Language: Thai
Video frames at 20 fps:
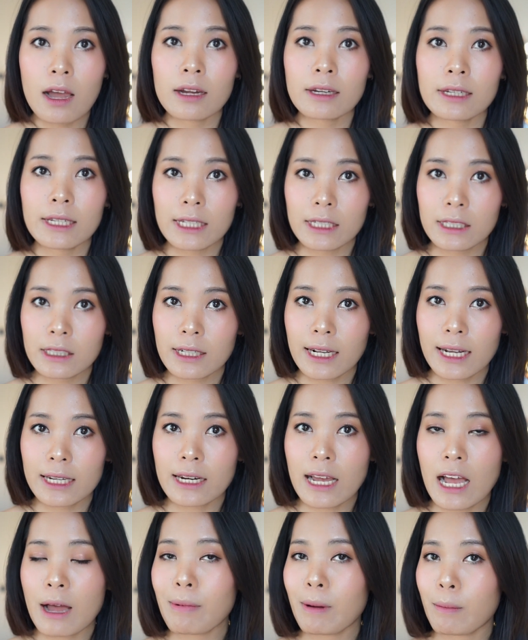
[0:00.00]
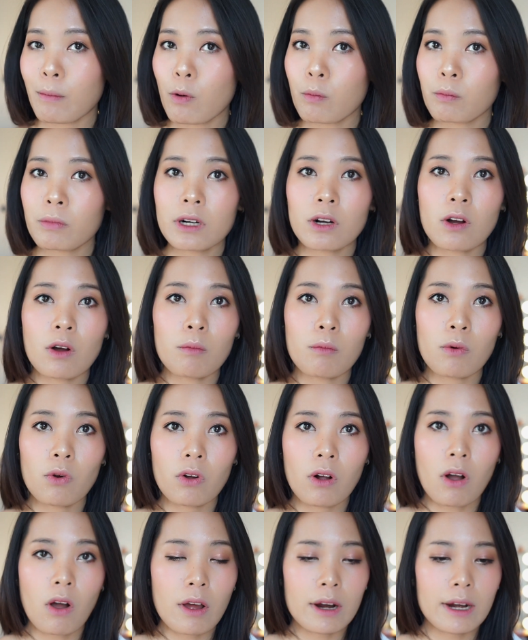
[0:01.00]
นี่คือการทาแบบออมเบอร์ของโบ
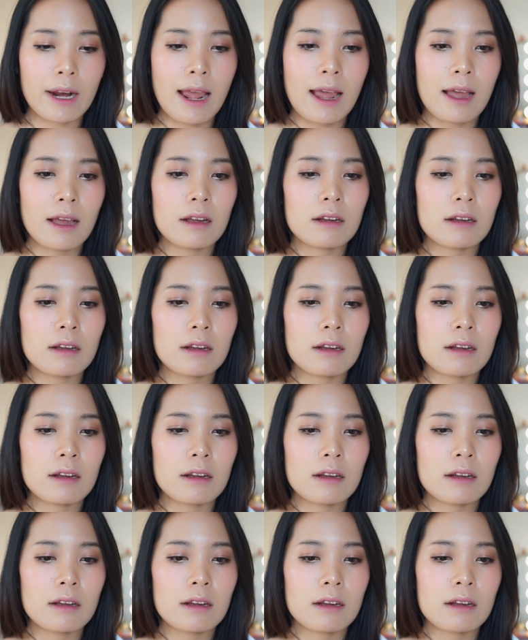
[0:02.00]
ก่อนนะ